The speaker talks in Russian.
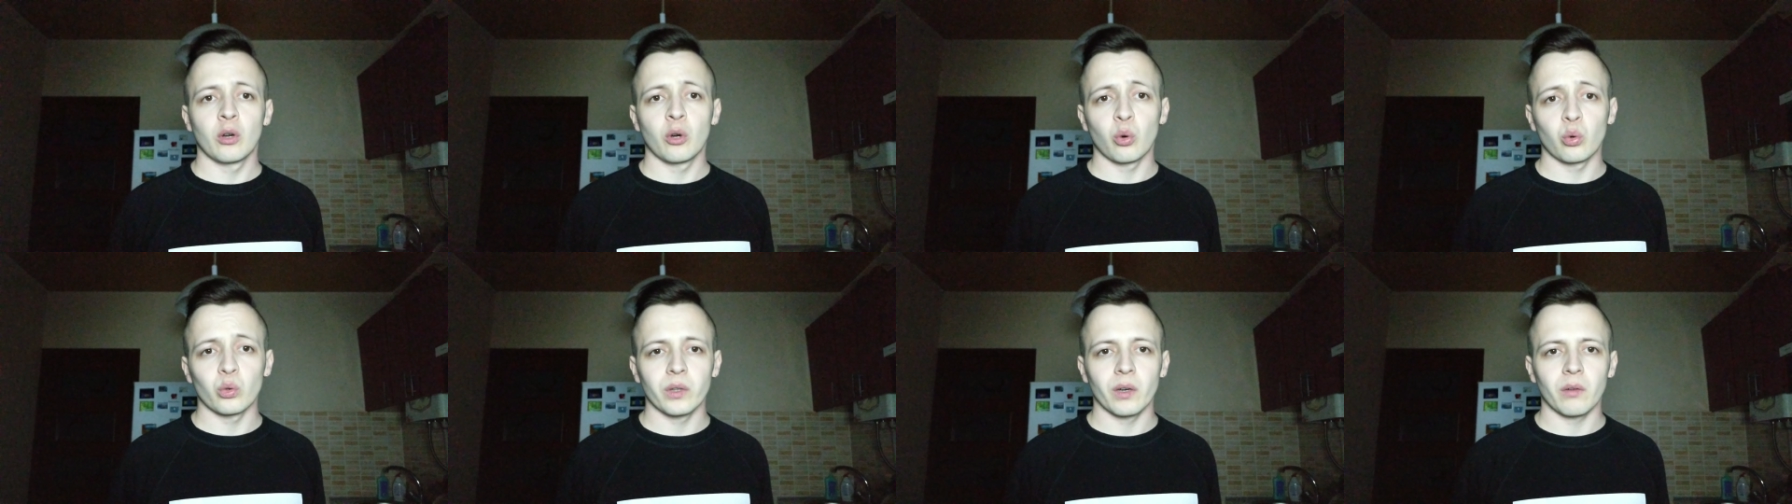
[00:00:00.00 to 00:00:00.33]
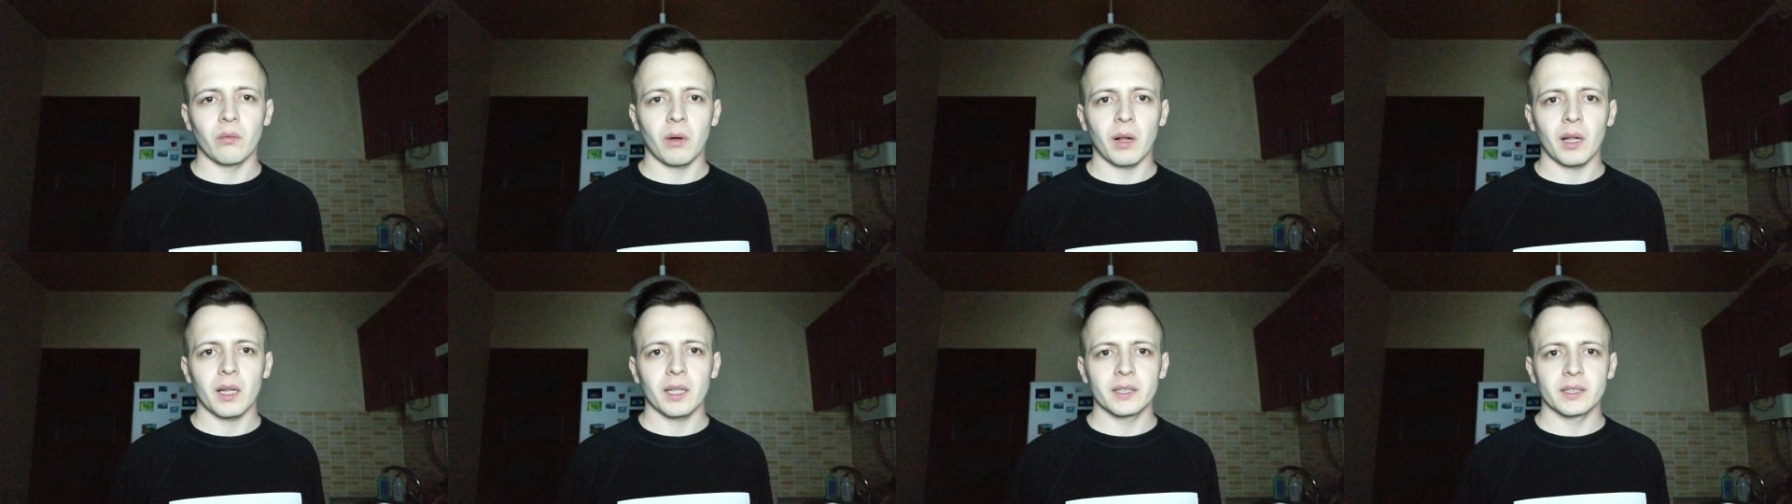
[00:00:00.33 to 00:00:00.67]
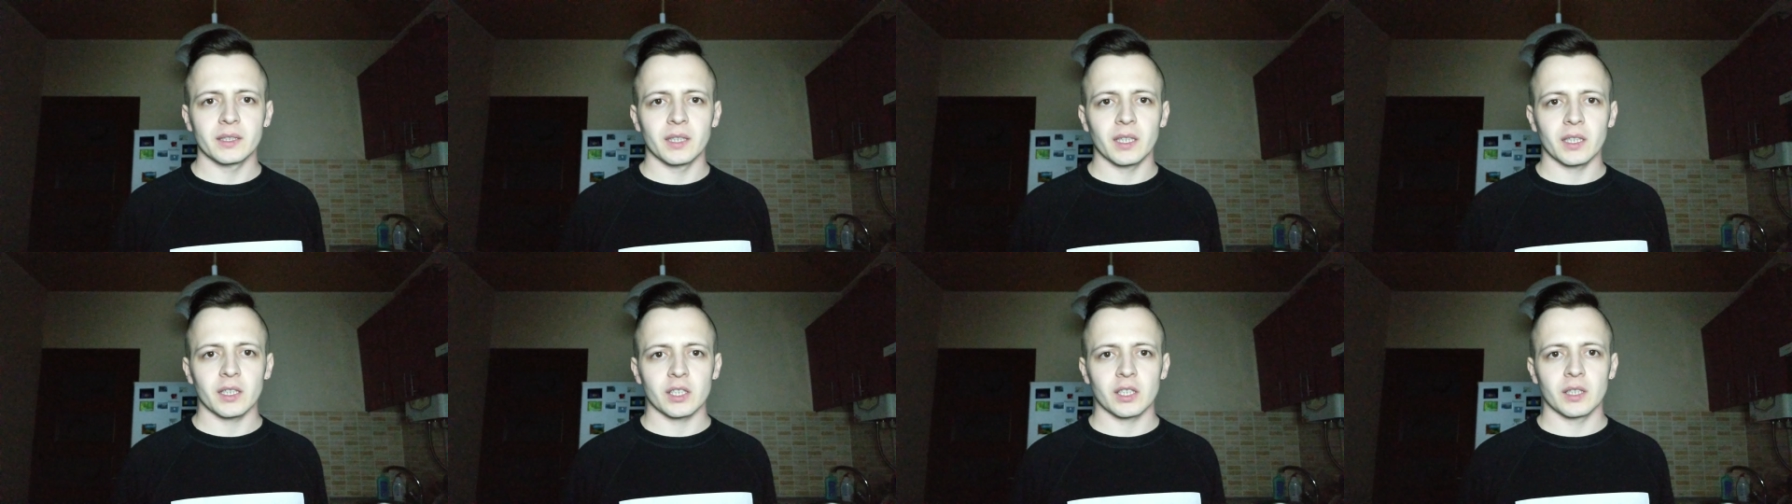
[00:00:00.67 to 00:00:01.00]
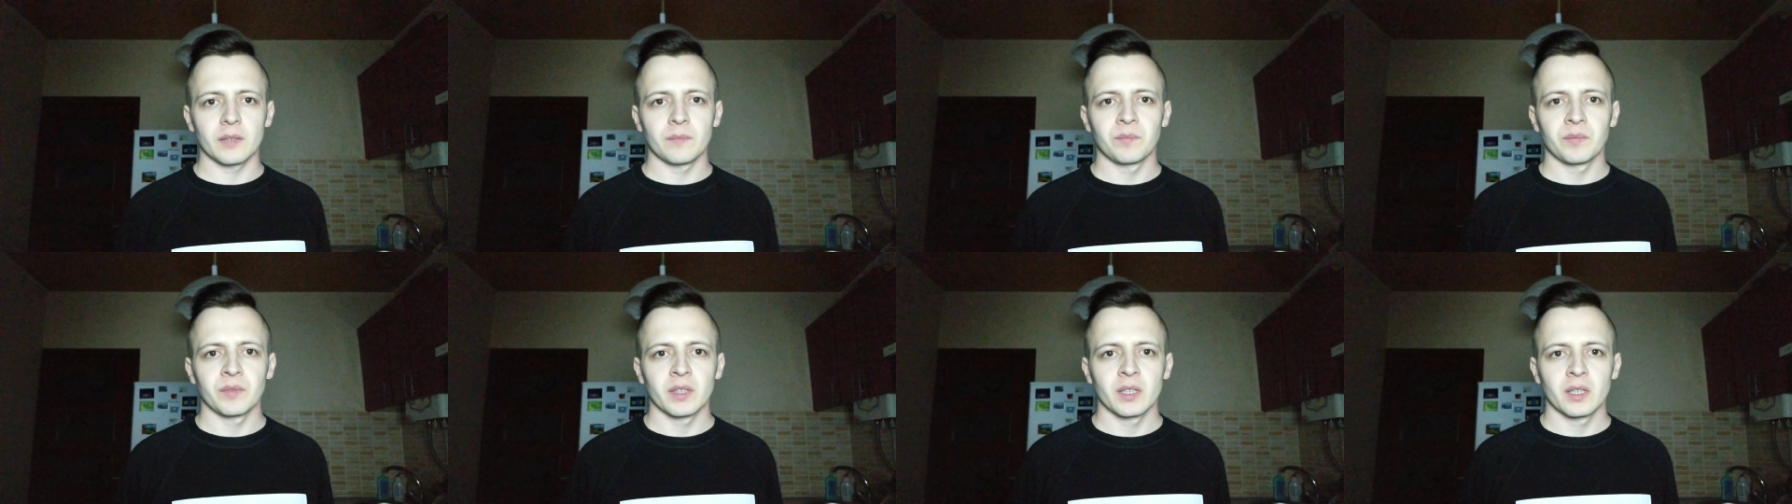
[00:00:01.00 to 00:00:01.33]
удавалось
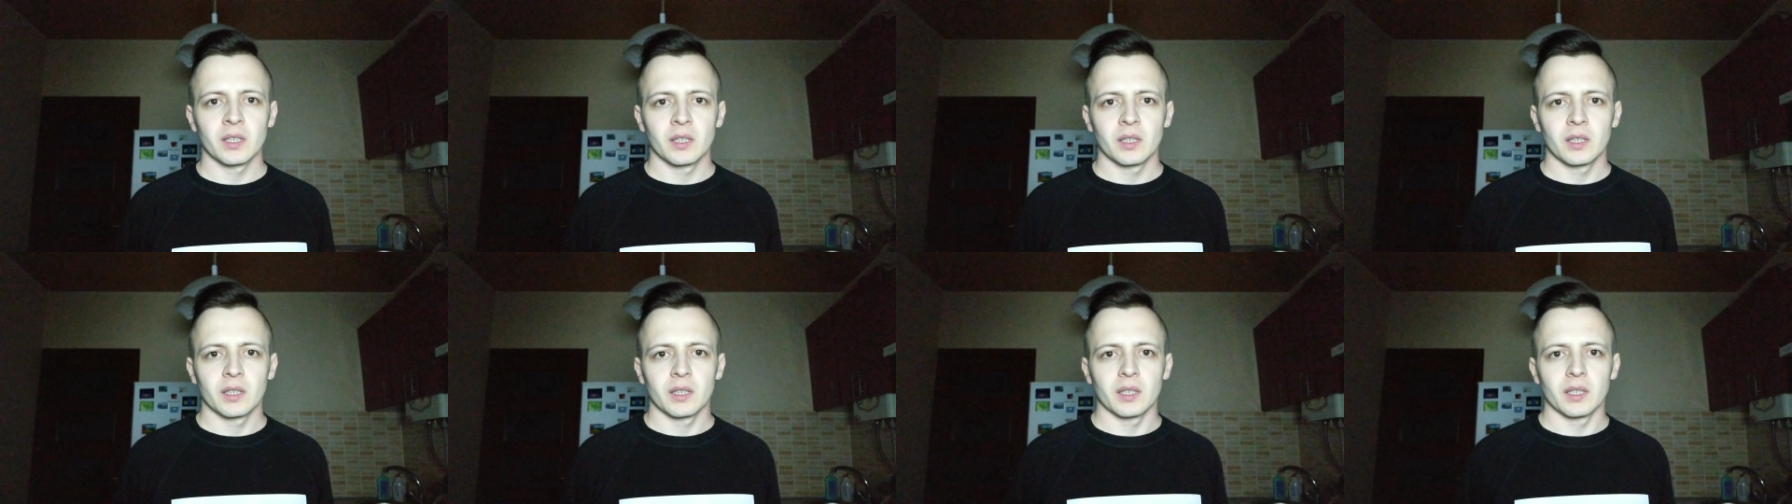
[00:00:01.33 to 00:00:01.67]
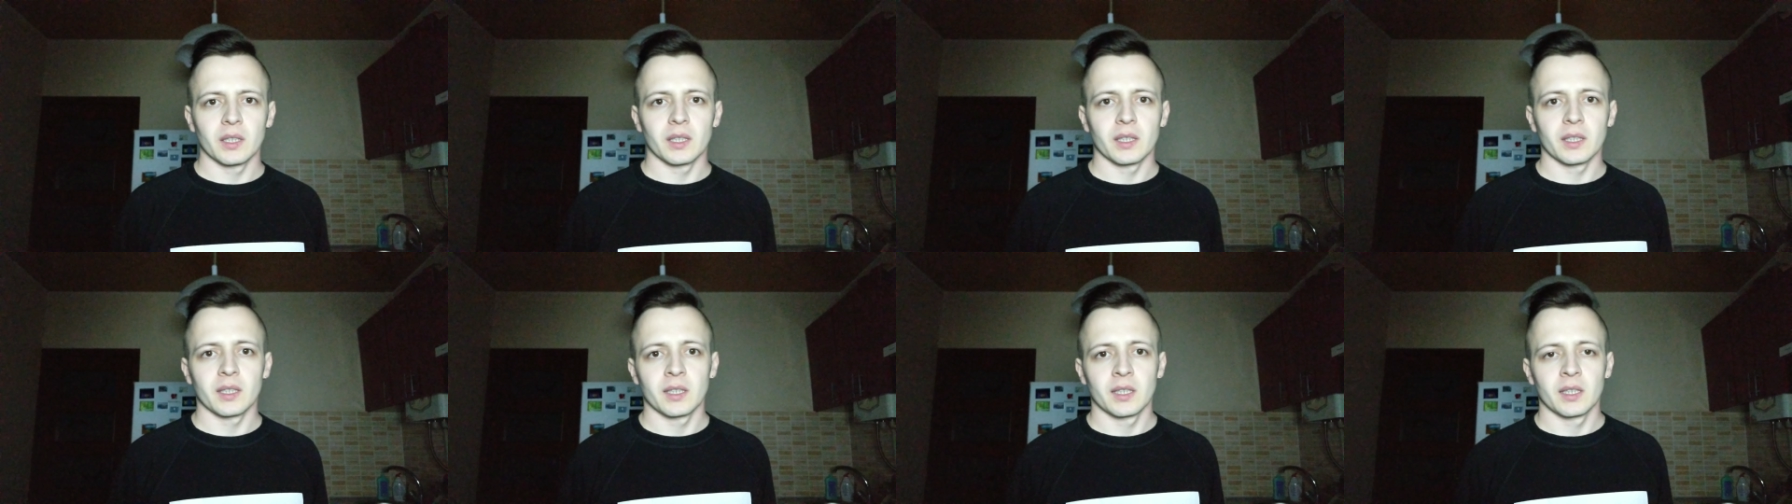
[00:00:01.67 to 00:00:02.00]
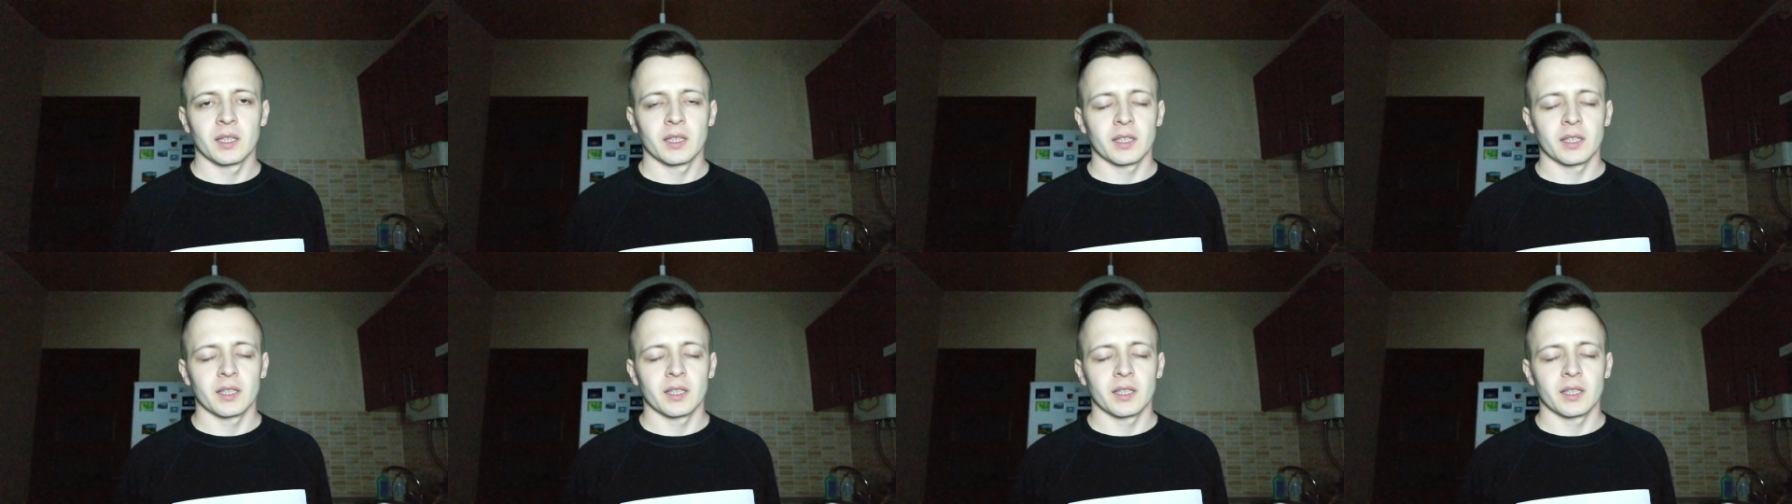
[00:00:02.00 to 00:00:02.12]
даже э,